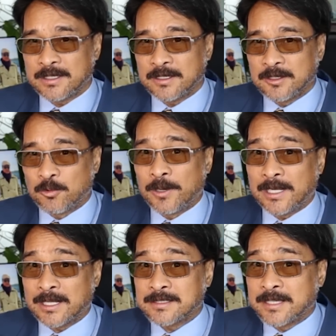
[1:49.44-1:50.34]
while
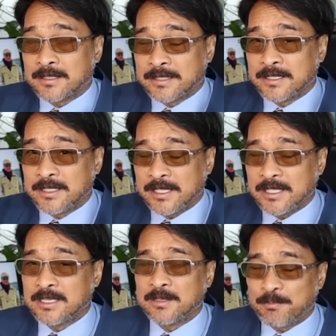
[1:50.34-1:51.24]
asserting the
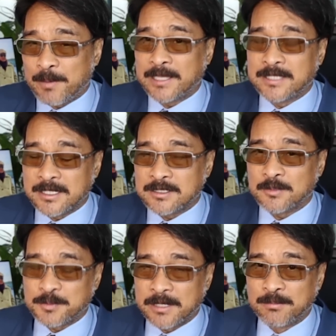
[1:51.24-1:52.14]
independence of
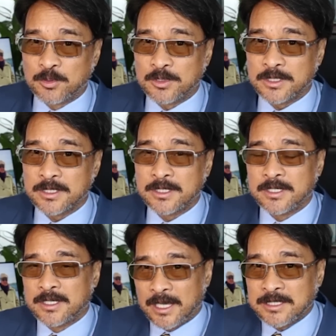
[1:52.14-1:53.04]
Cebu
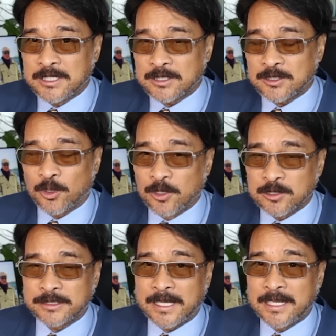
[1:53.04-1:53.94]
and she's also
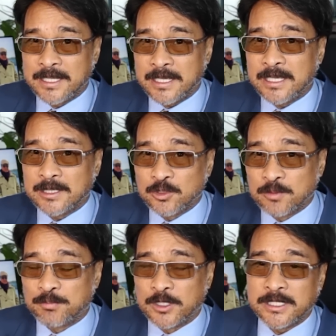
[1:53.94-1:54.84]
telling it to
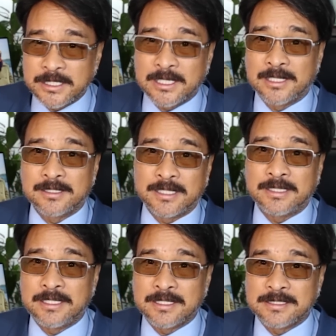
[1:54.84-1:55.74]
political
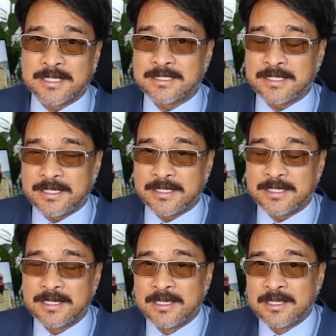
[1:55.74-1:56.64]
critics kasi
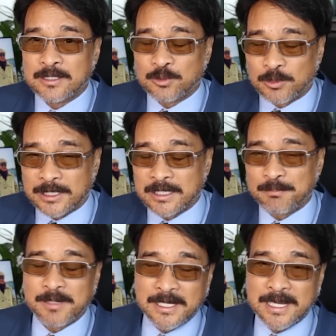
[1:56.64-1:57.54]
tulad ng
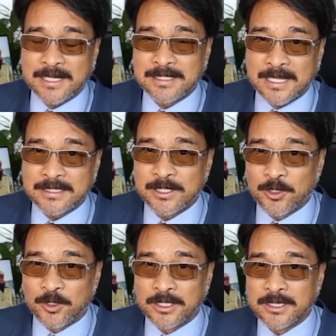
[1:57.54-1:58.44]
blinag natin
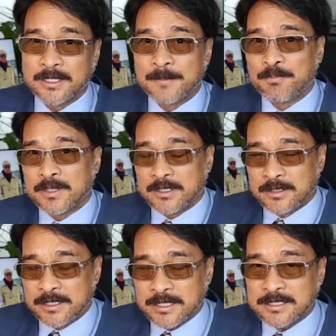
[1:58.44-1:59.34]
noon,
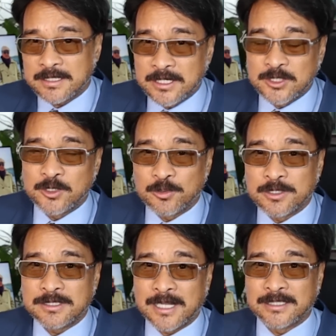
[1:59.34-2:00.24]
this issue
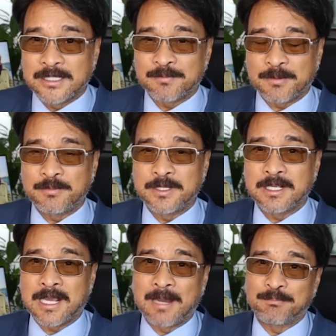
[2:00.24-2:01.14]
started from the
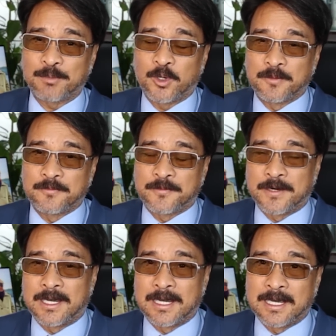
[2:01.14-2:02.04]
camp of
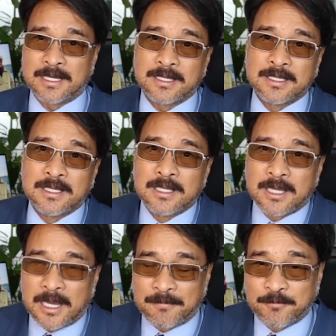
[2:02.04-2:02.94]
uh,
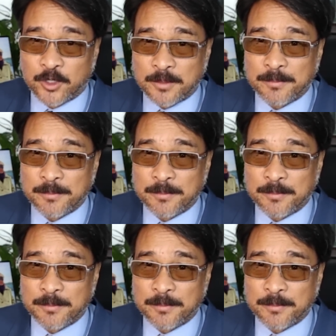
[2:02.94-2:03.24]
a former